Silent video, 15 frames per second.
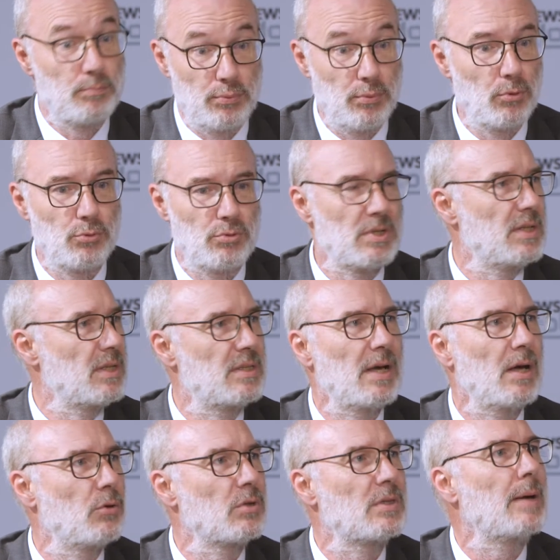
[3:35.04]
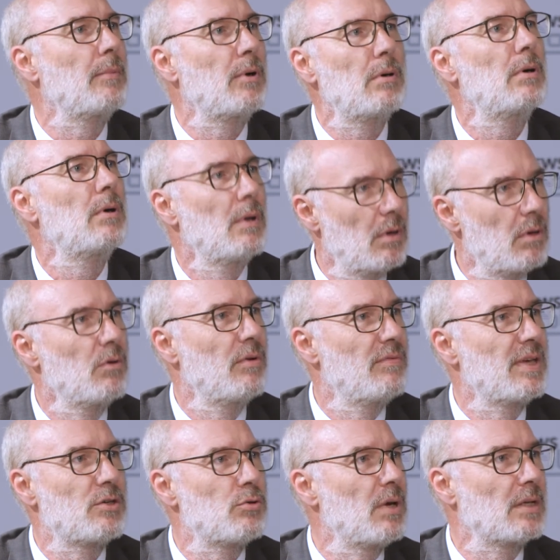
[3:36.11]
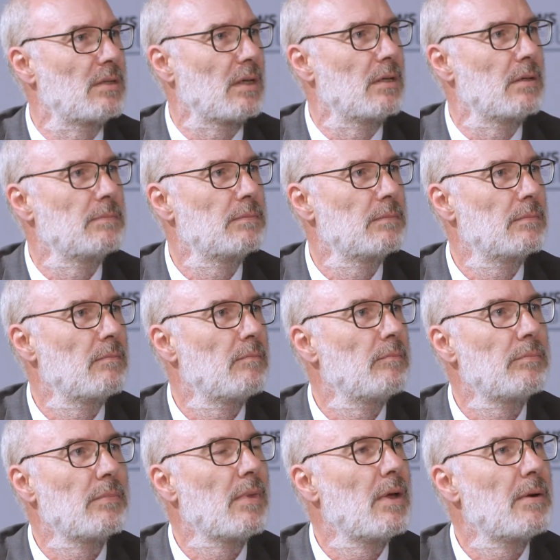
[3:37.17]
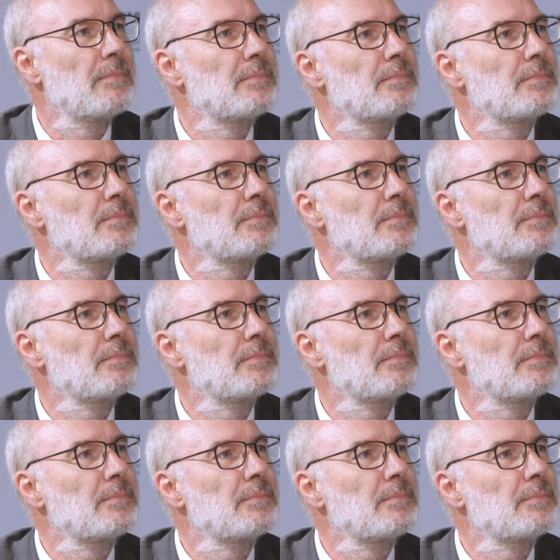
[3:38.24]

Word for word: pour l'utilitaire notamment, le véhicule électrique. Alors un des problèmes